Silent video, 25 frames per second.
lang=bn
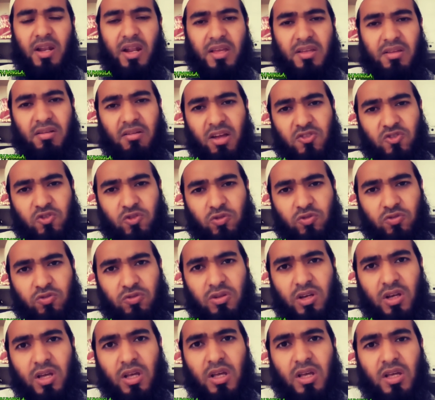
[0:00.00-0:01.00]
ইলাহি রাজিউন
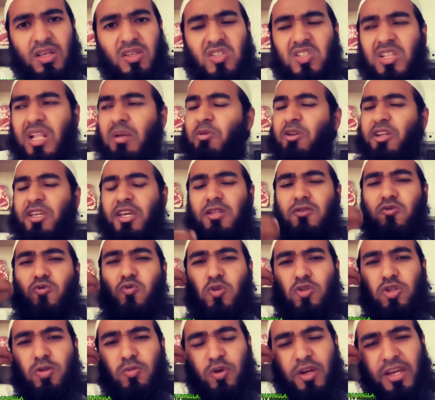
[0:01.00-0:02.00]
ইসলামের কি
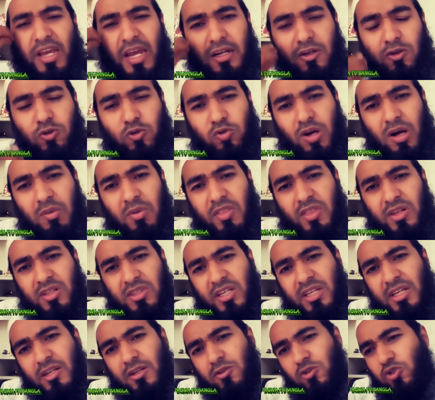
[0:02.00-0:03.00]
ন্যূনতম জ্ঞানটুকু আমাদের
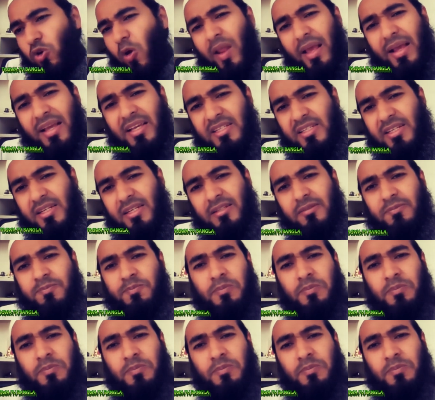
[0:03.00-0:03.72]
থেকে চলে গেছে